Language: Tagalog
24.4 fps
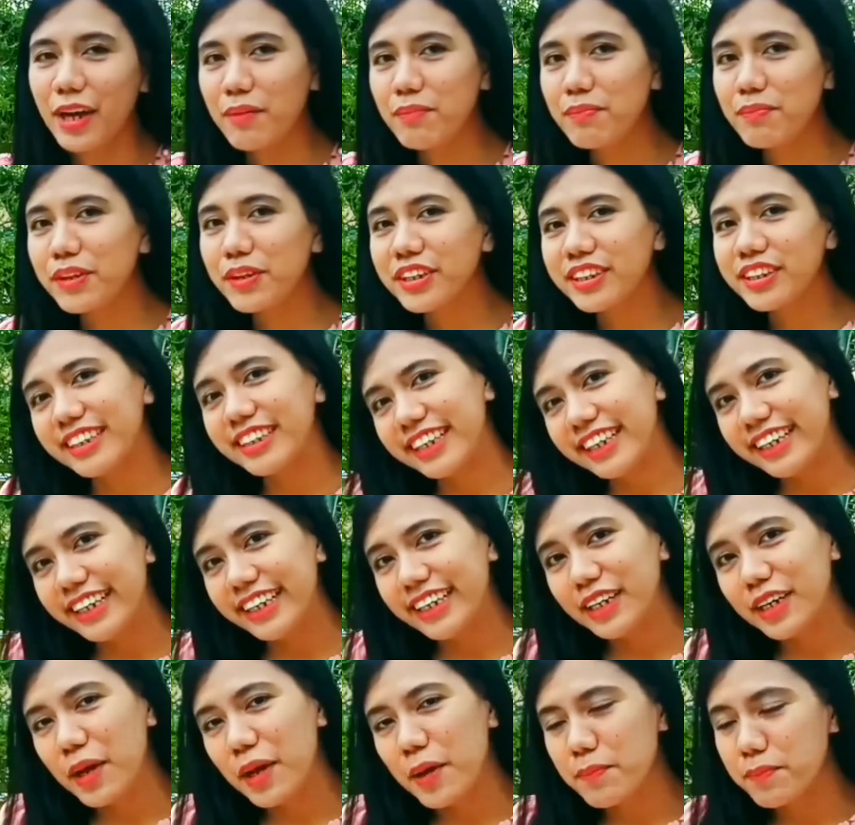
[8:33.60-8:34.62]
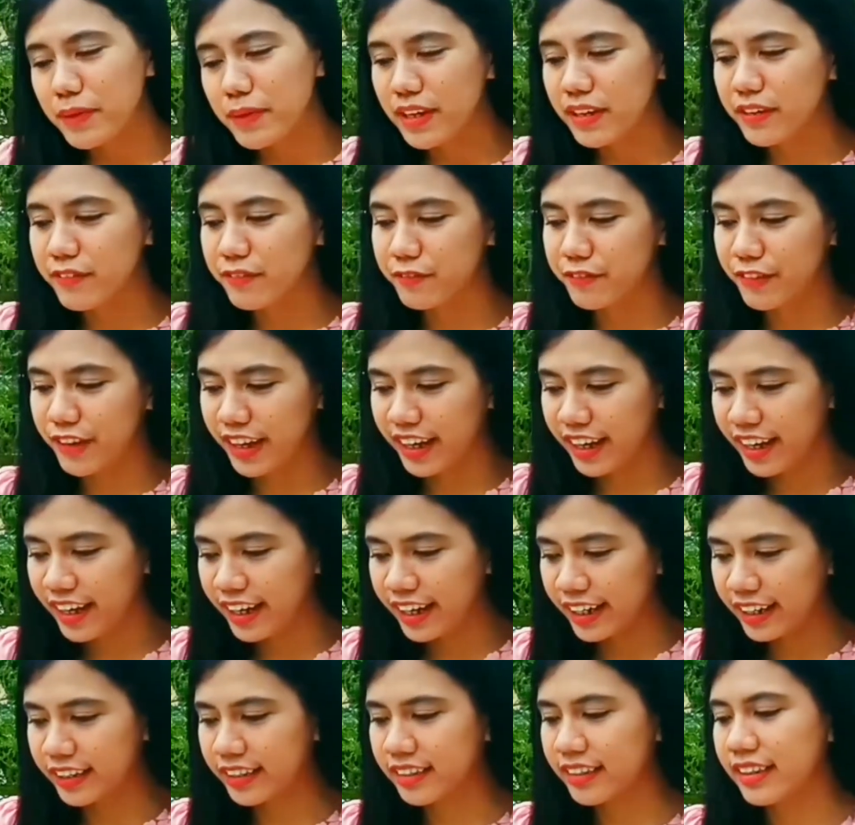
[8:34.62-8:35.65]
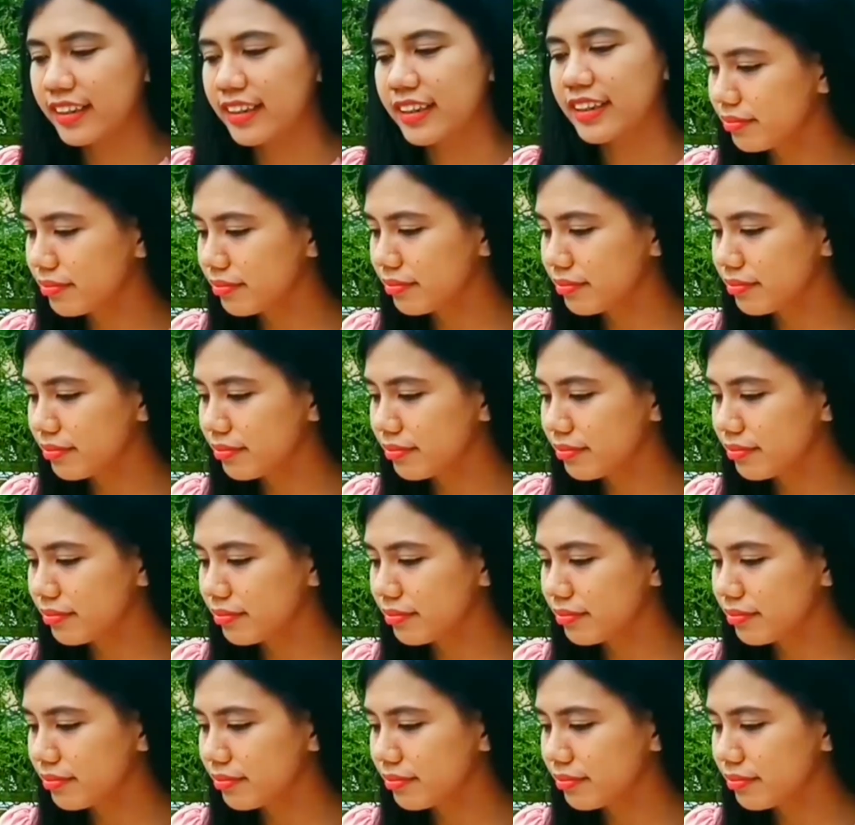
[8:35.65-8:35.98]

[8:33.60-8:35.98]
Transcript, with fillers: Number three, be fair.